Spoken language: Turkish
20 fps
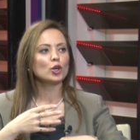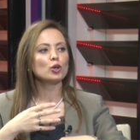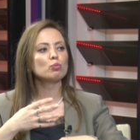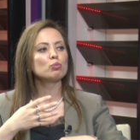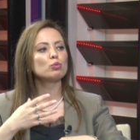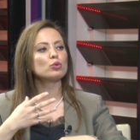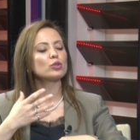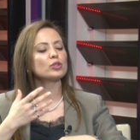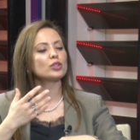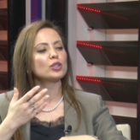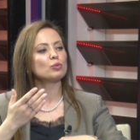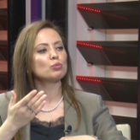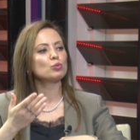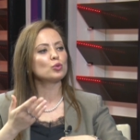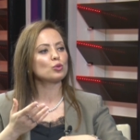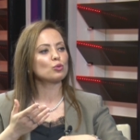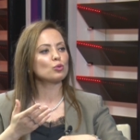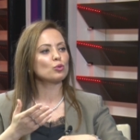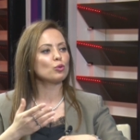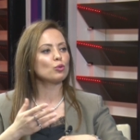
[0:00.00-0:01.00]
Burada
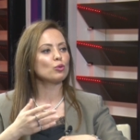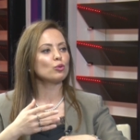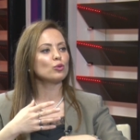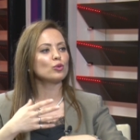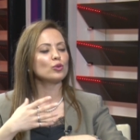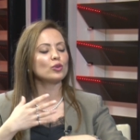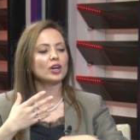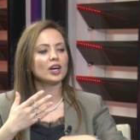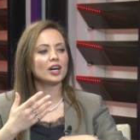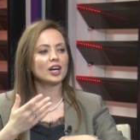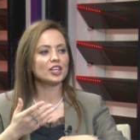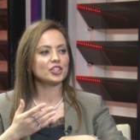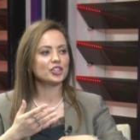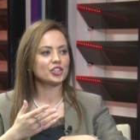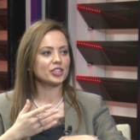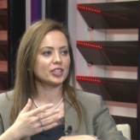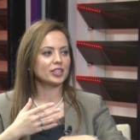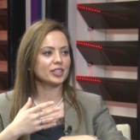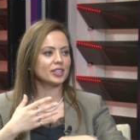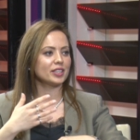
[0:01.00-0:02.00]
mutluluğu,
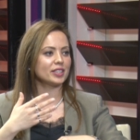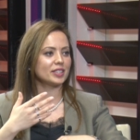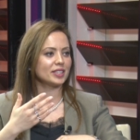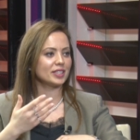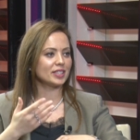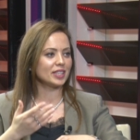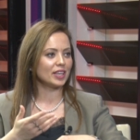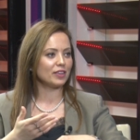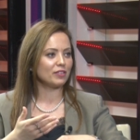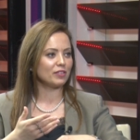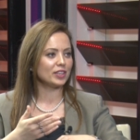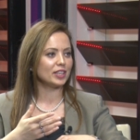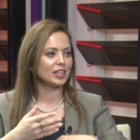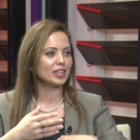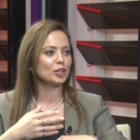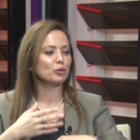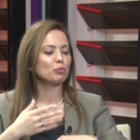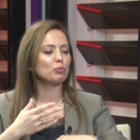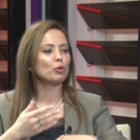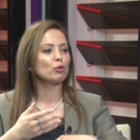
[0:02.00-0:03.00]
aşkı,
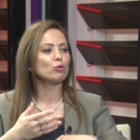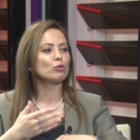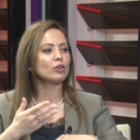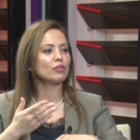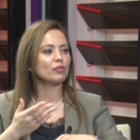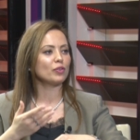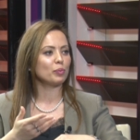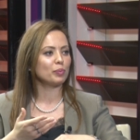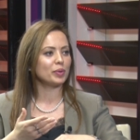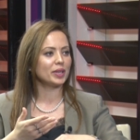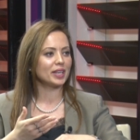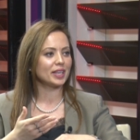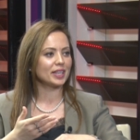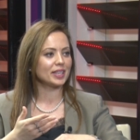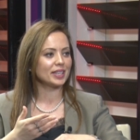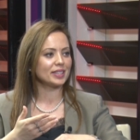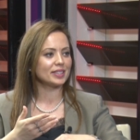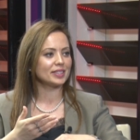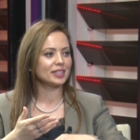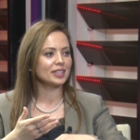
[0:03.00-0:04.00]
sevgiyi, bolluk ve
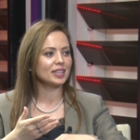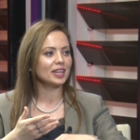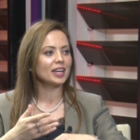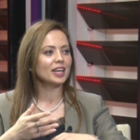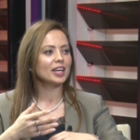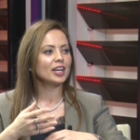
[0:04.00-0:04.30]
bereketi